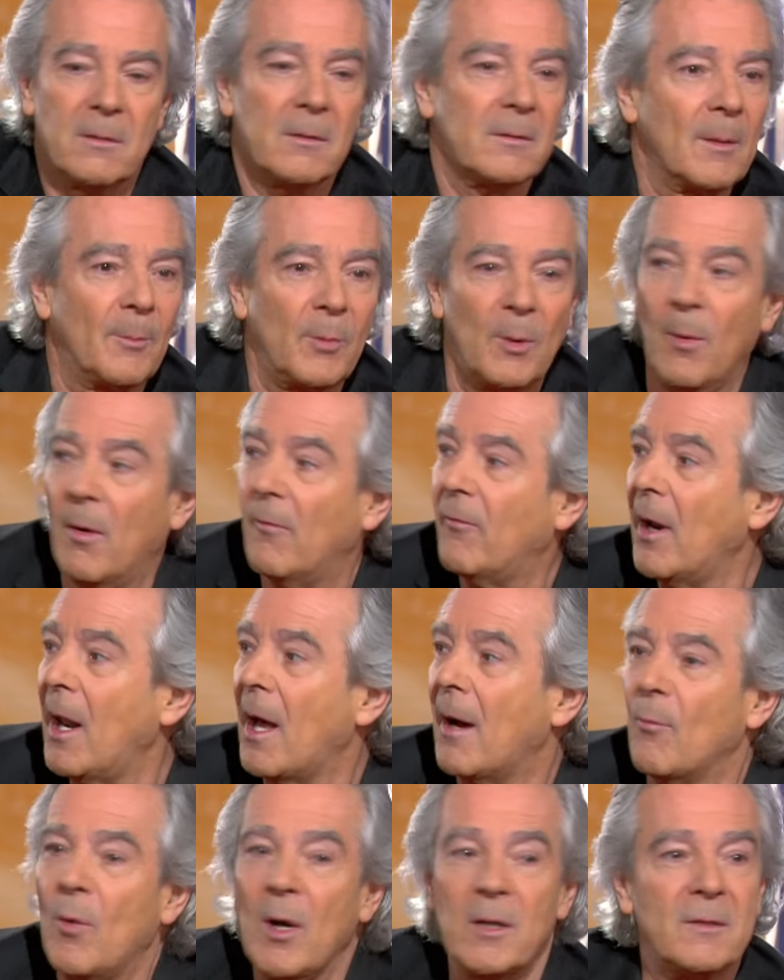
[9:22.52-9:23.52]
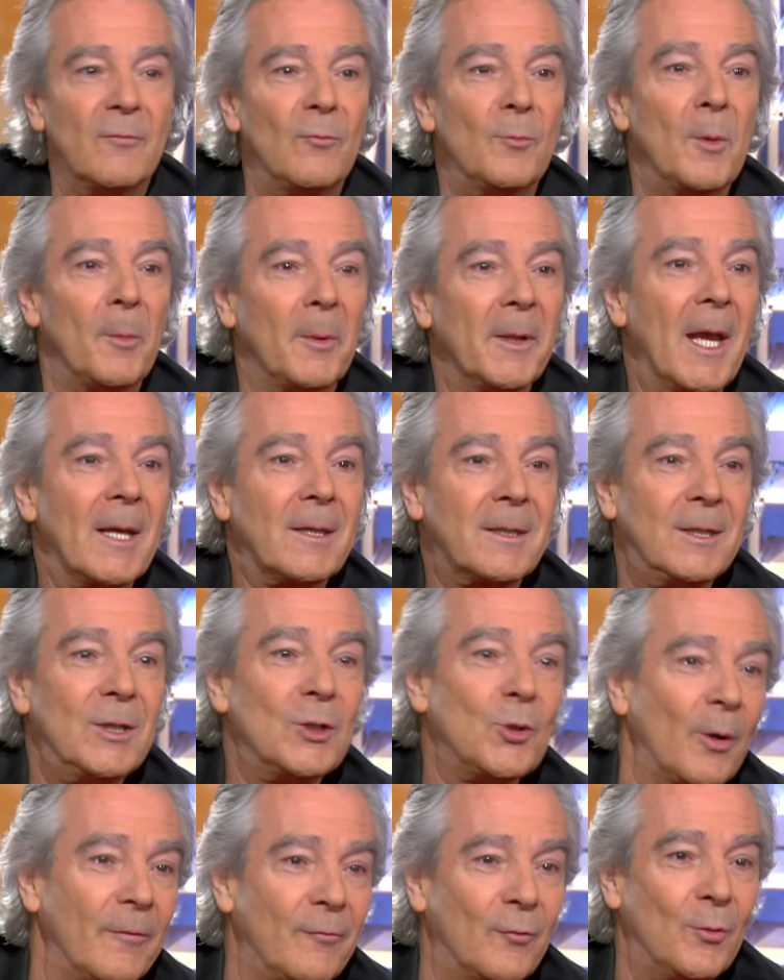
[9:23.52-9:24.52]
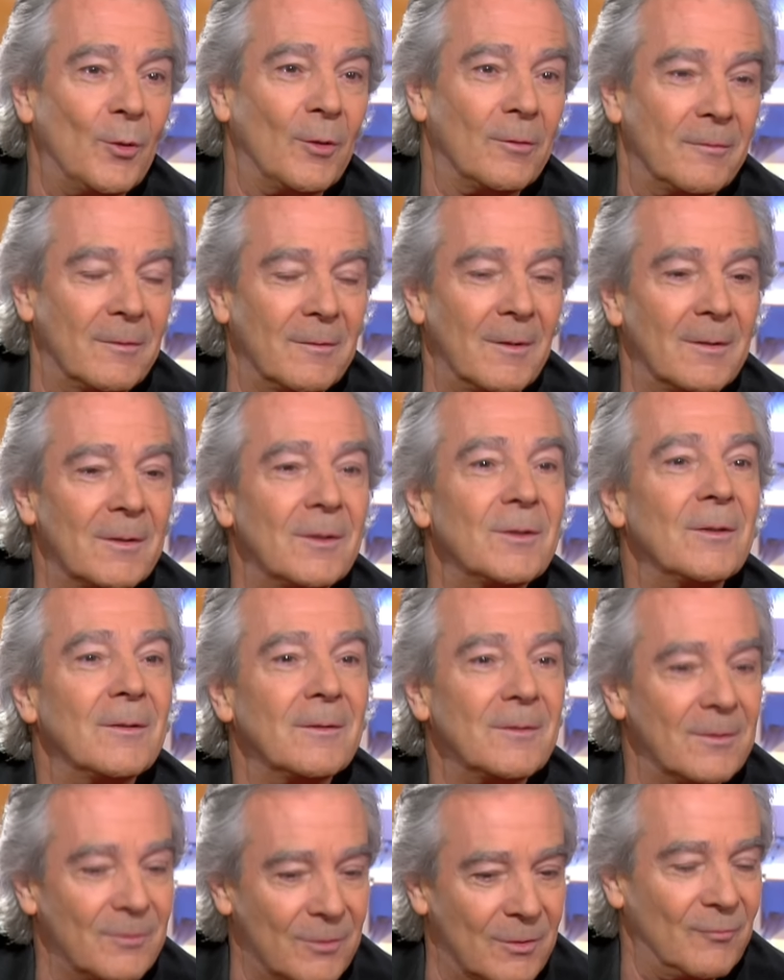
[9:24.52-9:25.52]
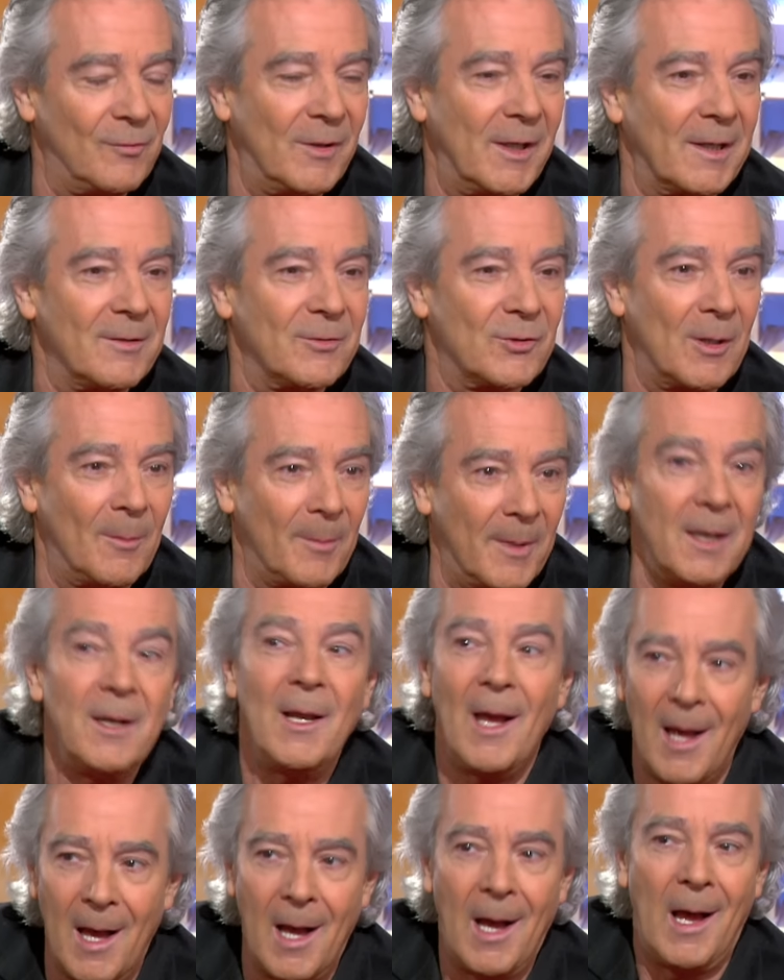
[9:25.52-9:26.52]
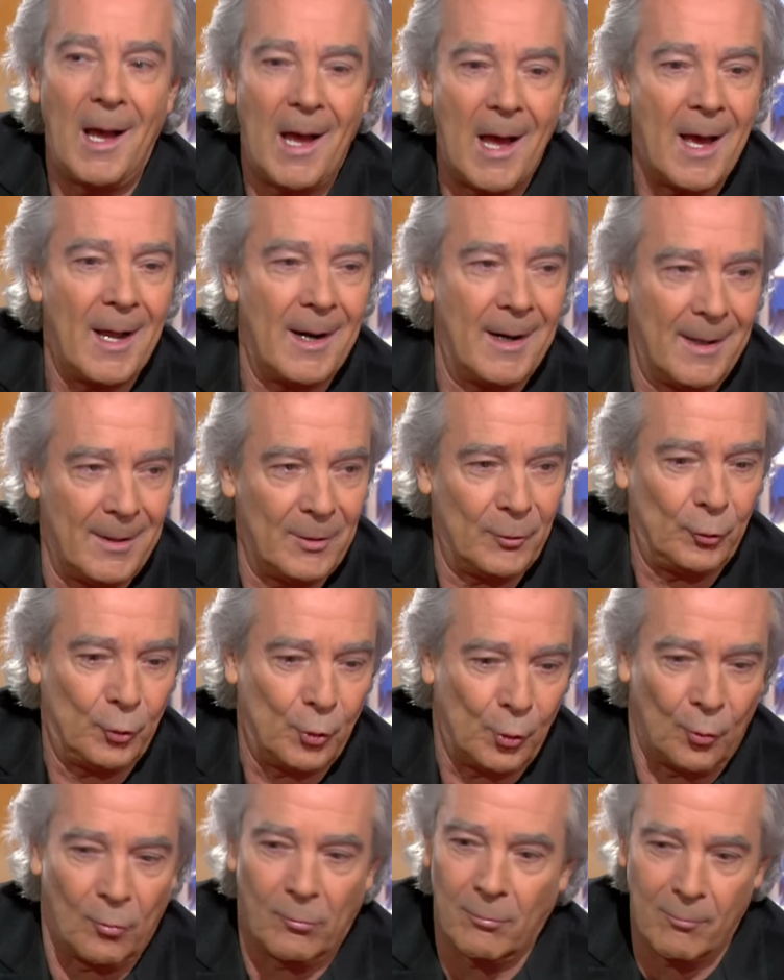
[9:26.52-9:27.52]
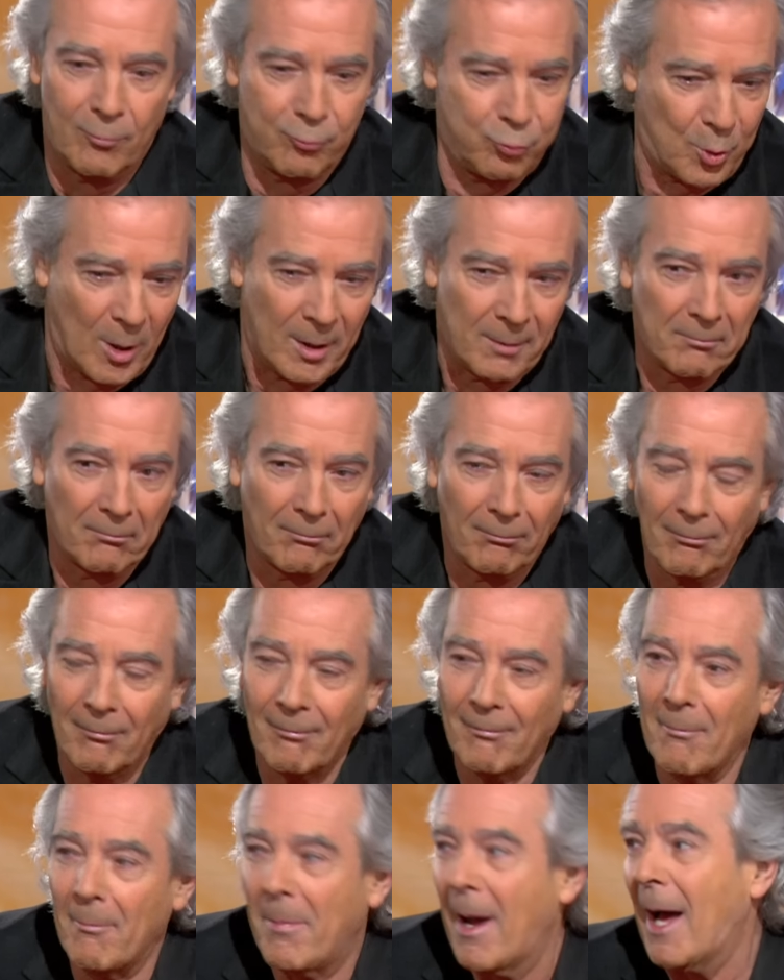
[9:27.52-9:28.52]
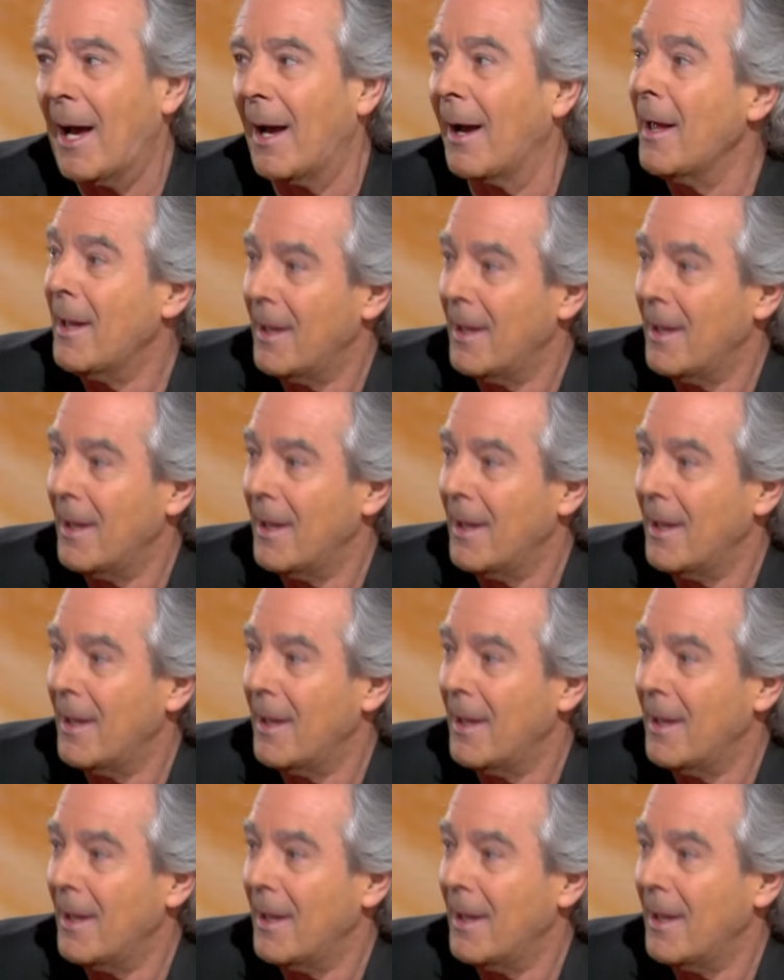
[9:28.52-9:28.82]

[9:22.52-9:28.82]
Simplement, voilà. Moi, si vous me demandez à qui j'aurais voulu, euh, je voulais ressembler à Alain Delon. Point. Ah, c'est bah, ça.